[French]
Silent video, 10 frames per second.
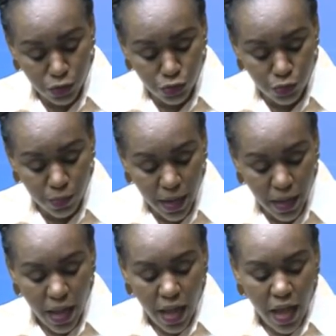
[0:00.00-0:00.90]
a du
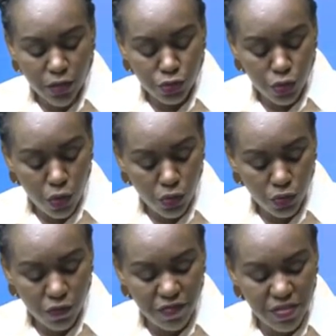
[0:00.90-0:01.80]
mal à se
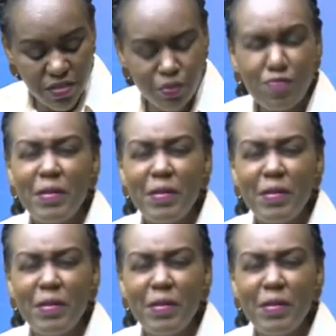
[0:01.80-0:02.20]
rendre visible.